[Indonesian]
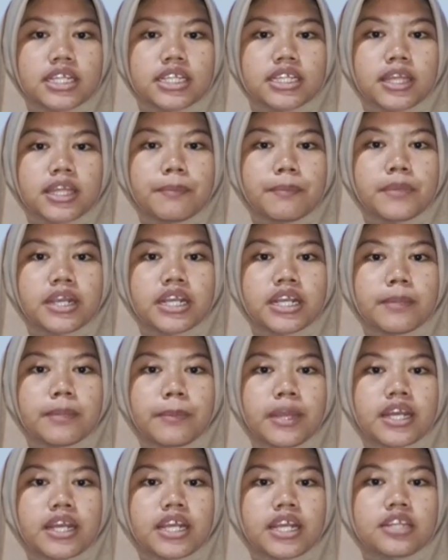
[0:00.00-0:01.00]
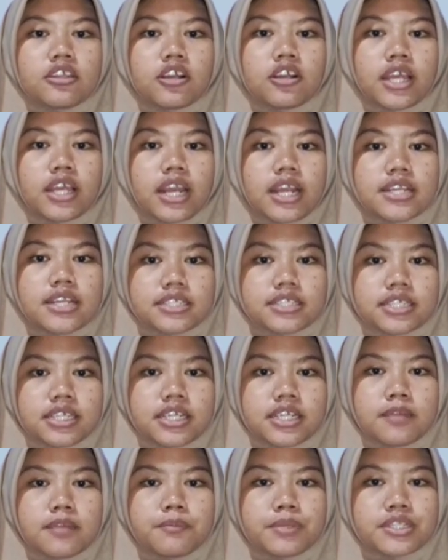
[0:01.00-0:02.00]
tetap mengedepankan
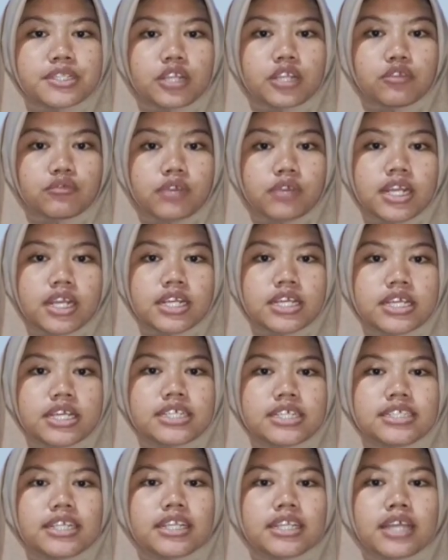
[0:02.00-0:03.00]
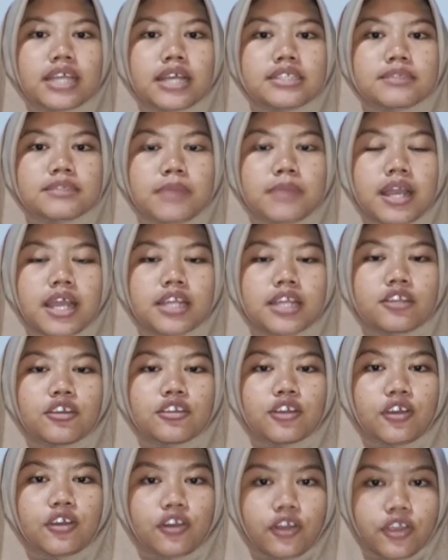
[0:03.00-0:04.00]
toleransi dan persatuan, serta semangat
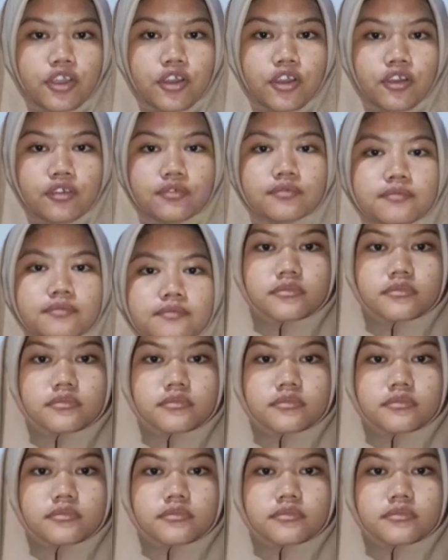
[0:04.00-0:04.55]
gotong royong.